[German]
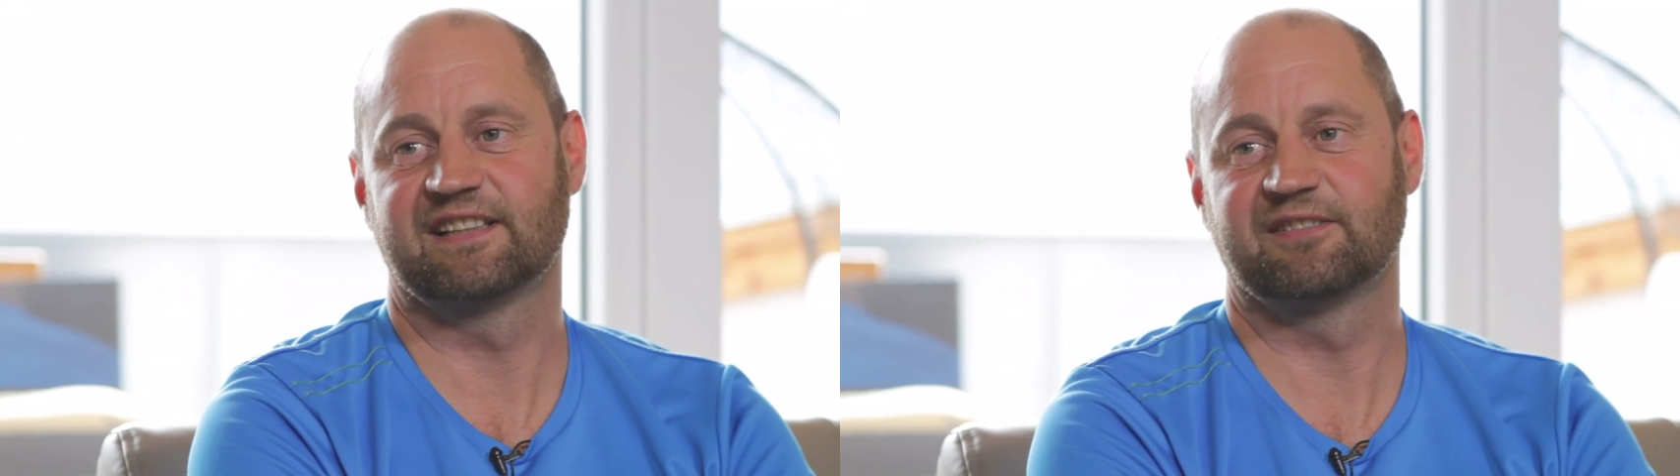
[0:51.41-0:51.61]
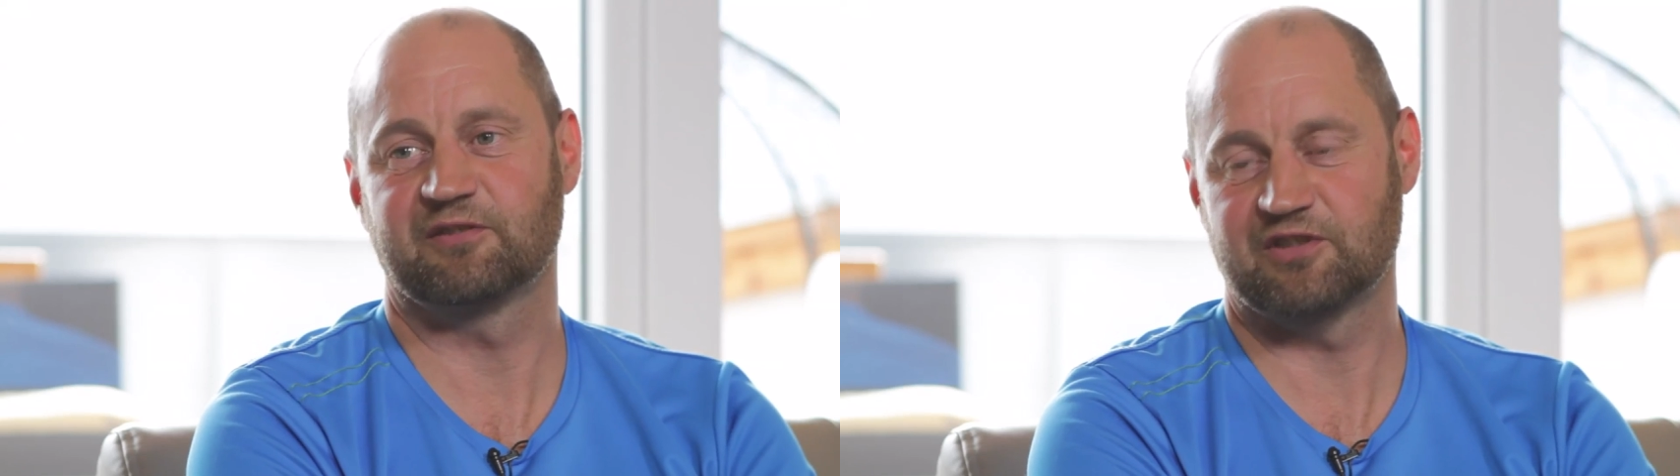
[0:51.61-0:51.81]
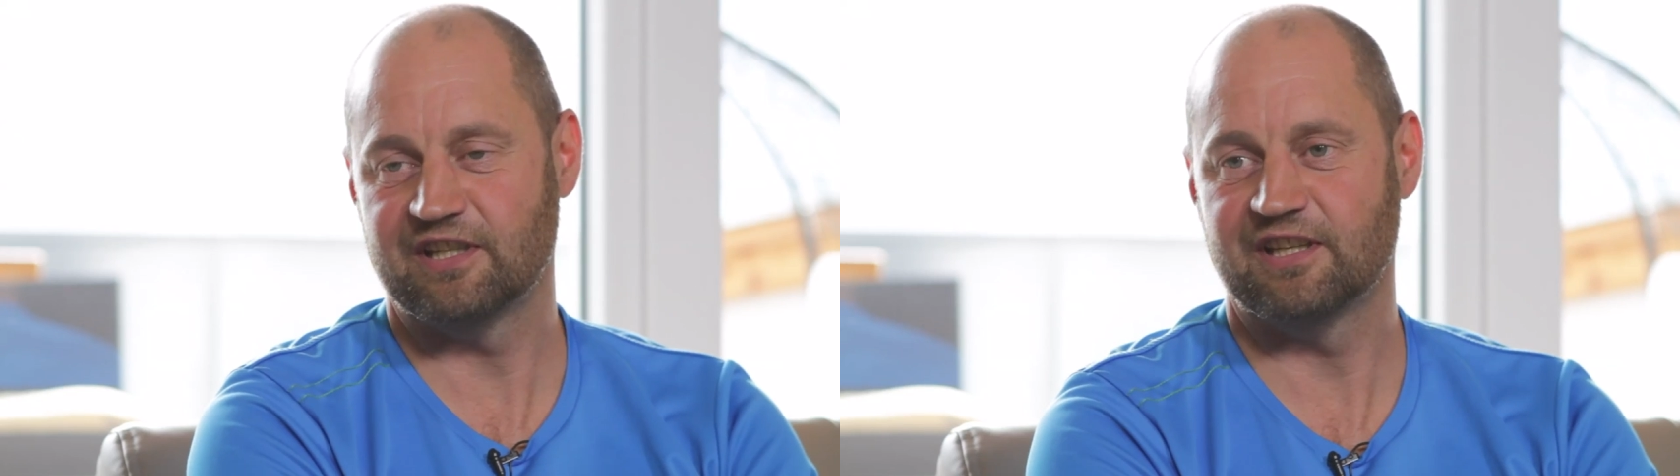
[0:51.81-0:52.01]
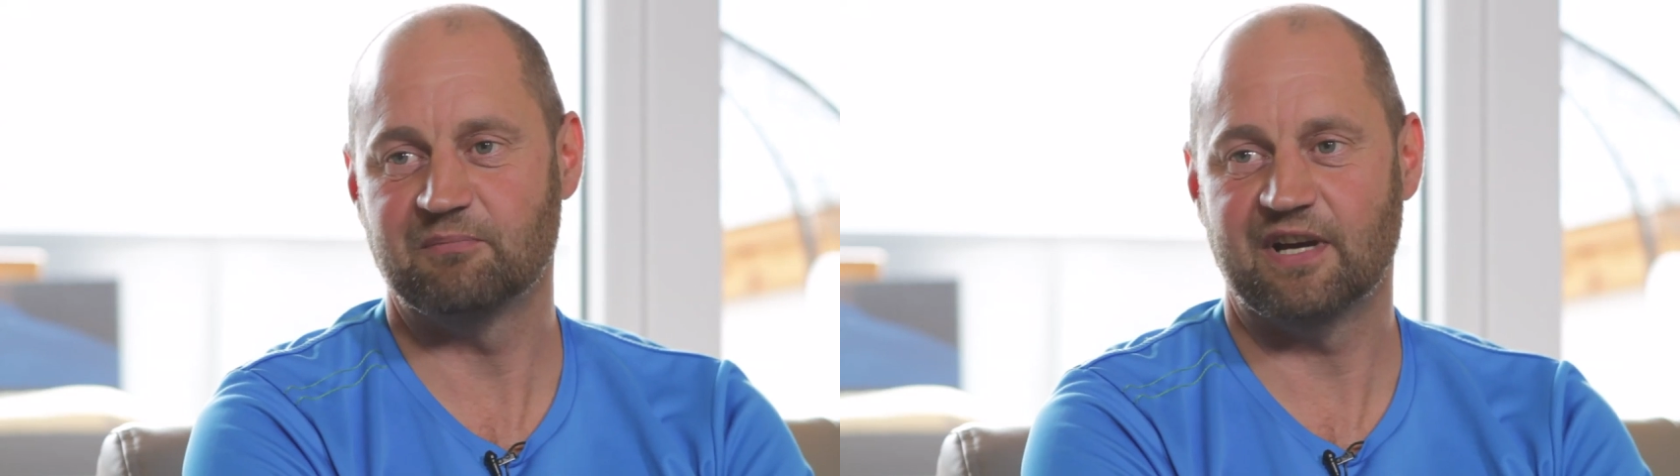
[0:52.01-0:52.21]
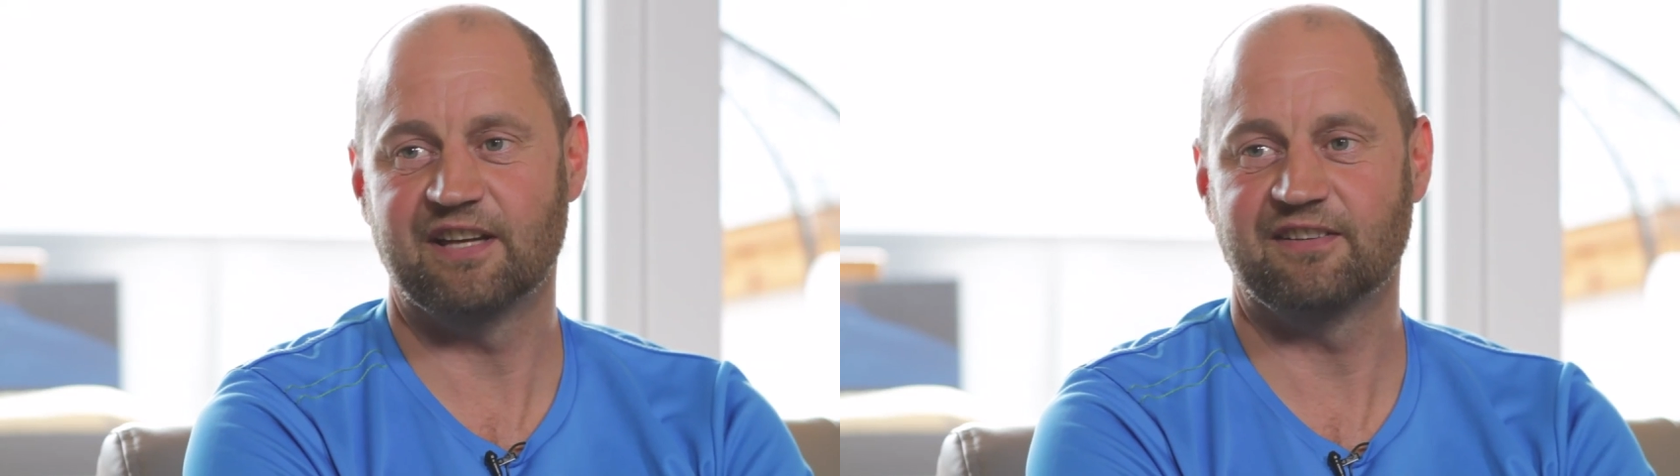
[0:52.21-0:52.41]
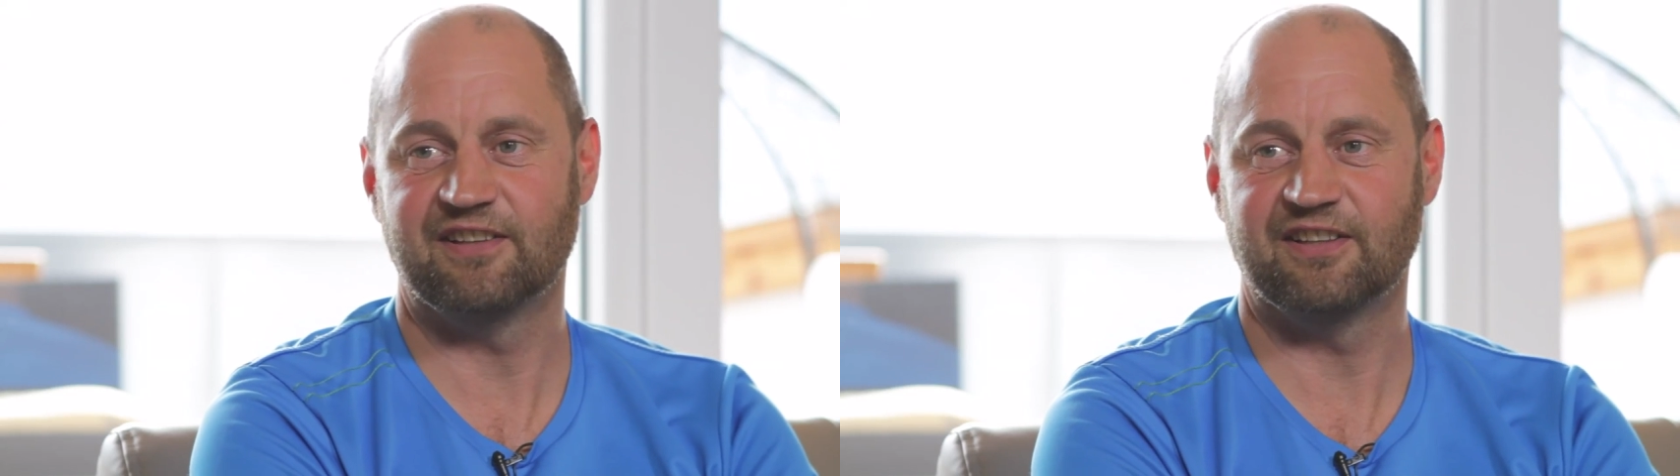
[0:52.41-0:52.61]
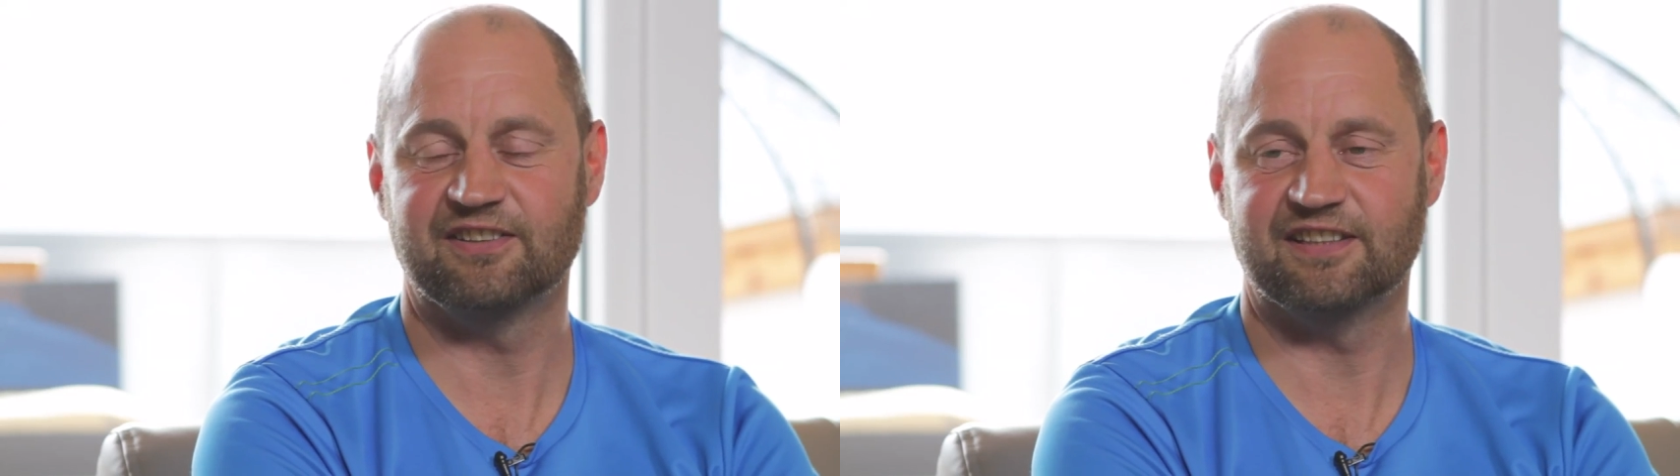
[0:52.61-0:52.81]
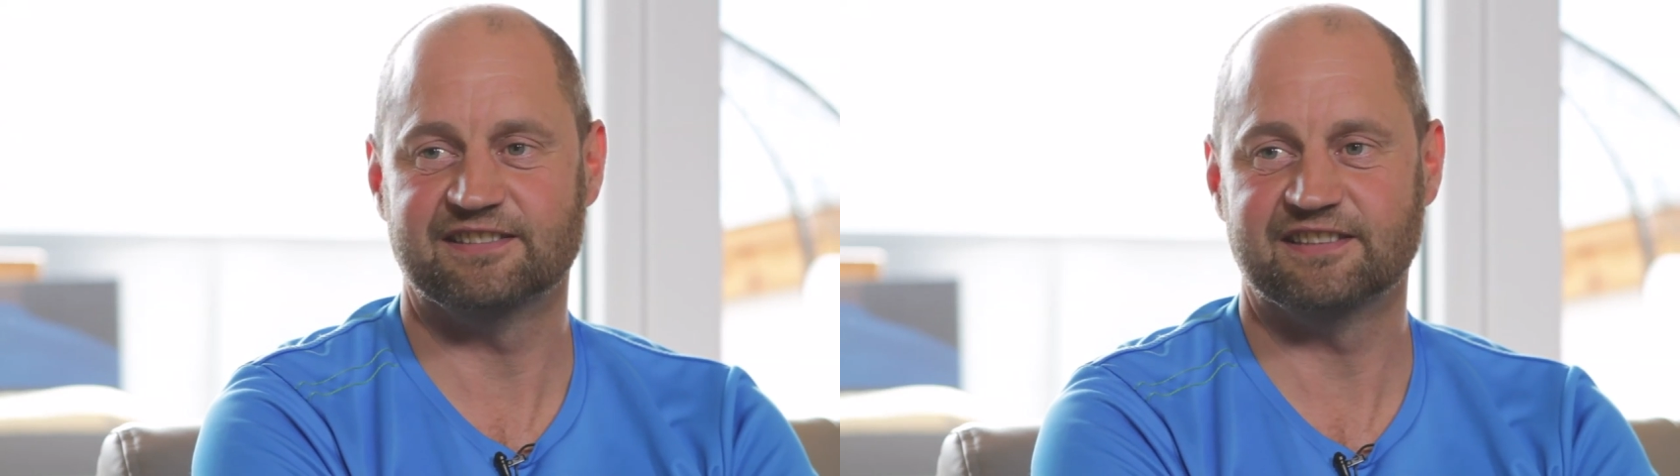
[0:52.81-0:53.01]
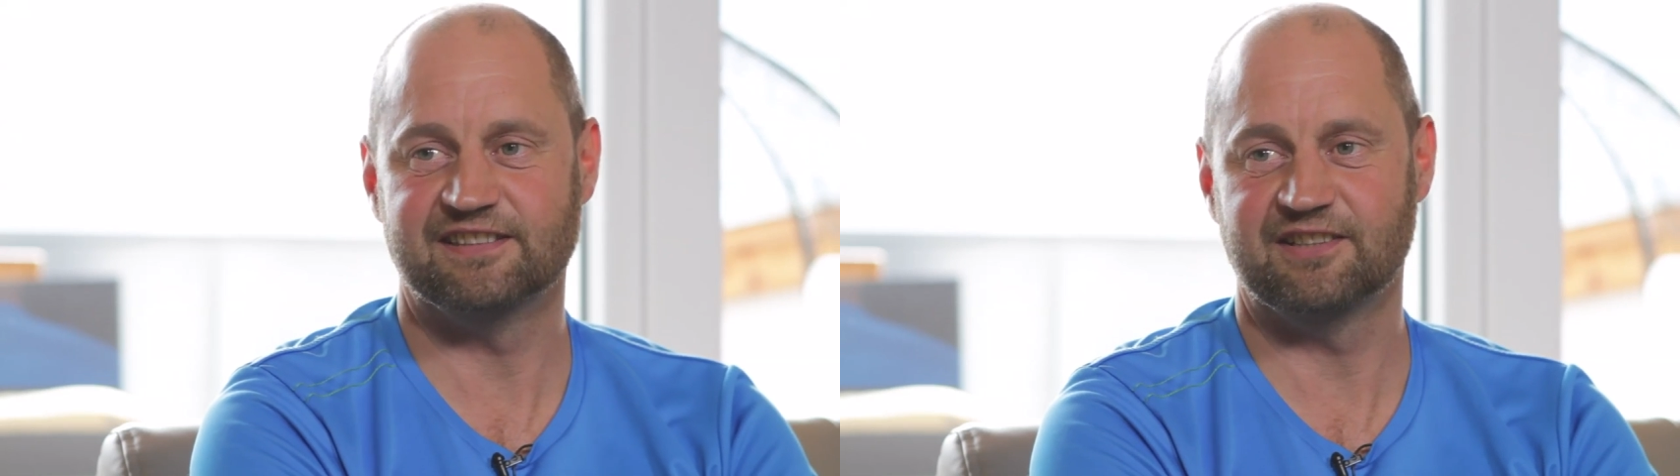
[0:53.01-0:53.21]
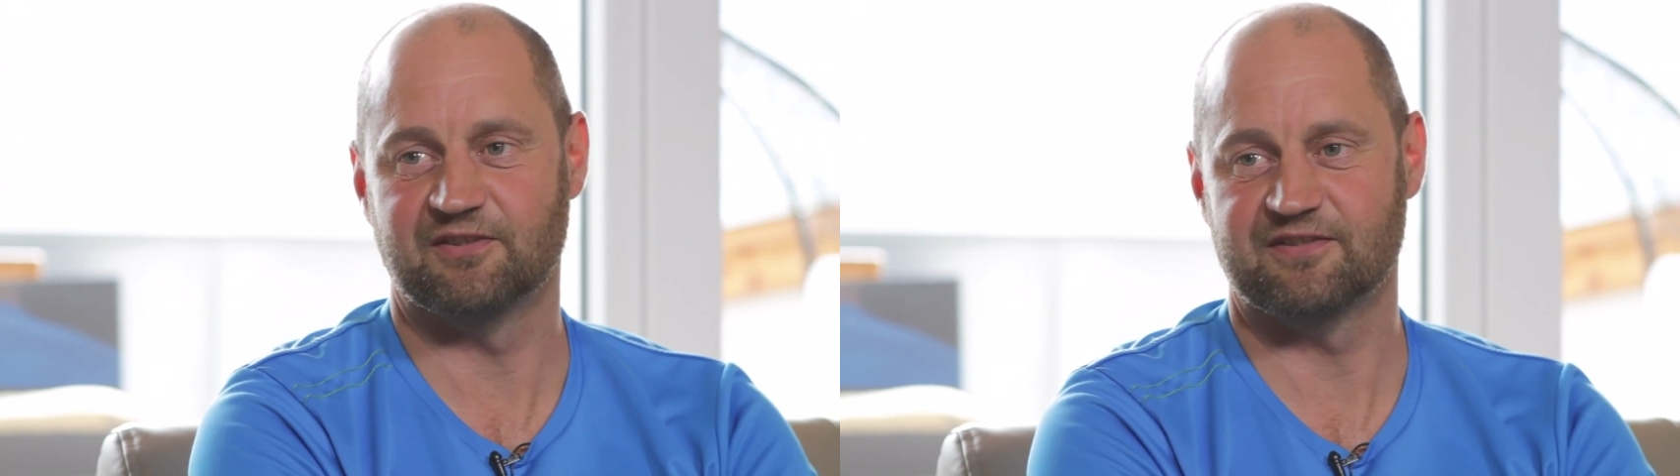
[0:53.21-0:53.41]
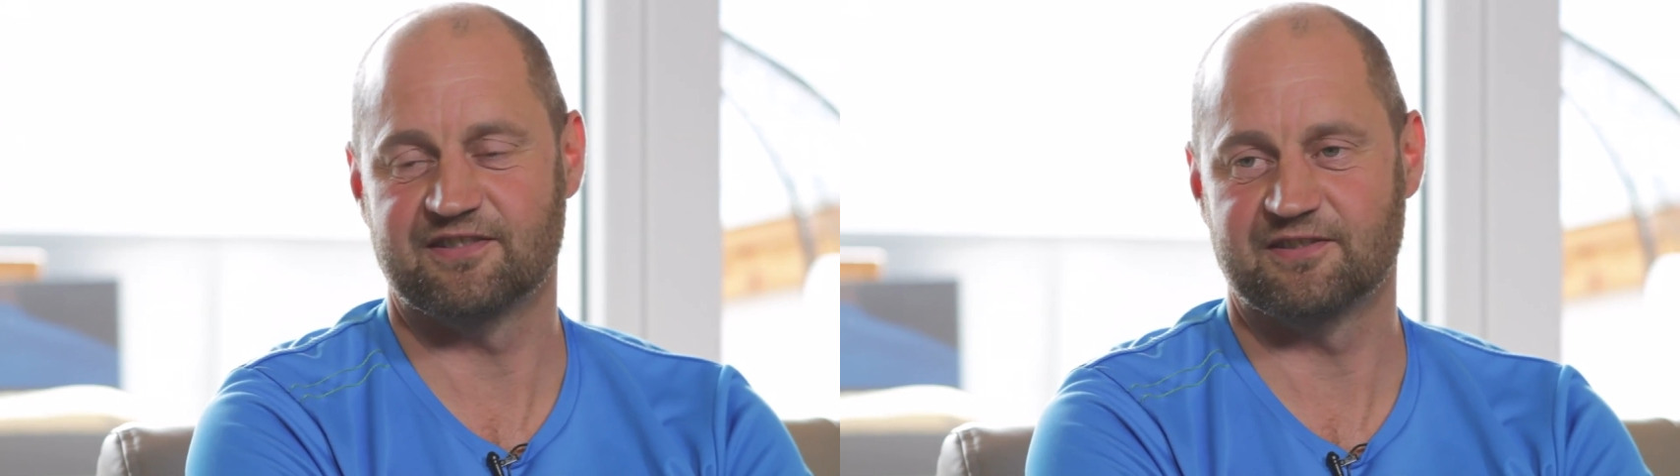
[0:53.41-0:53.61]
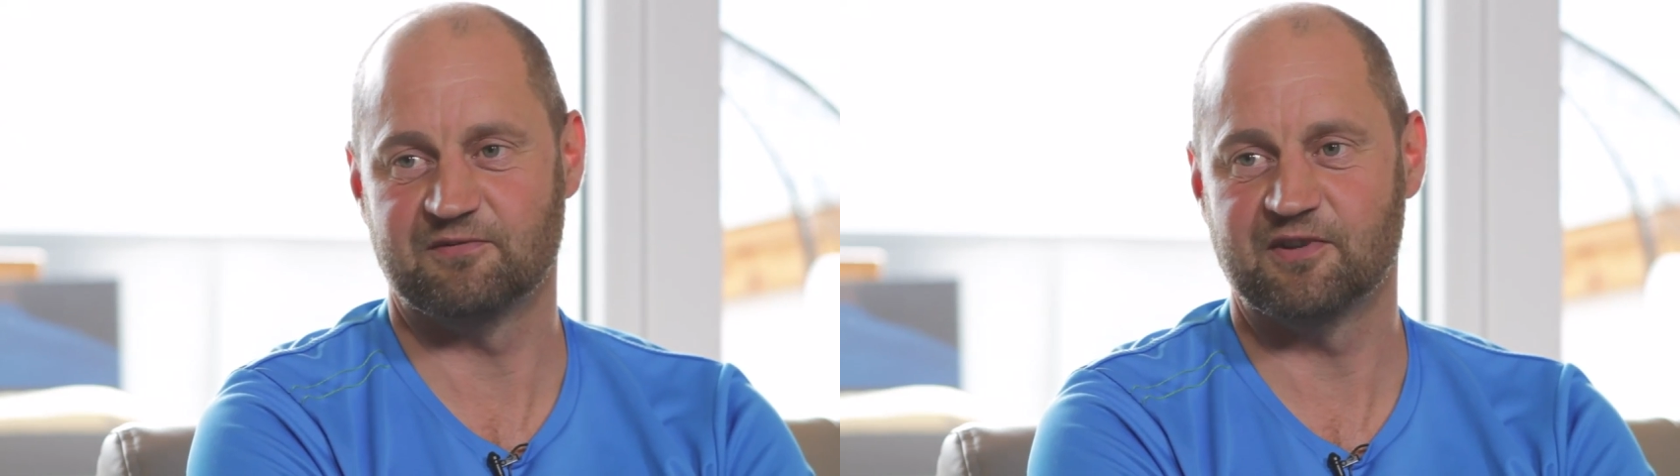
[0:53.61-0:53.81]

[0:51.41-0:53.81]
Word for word: verschiedene Meinungen hat, dass das nicht ganz so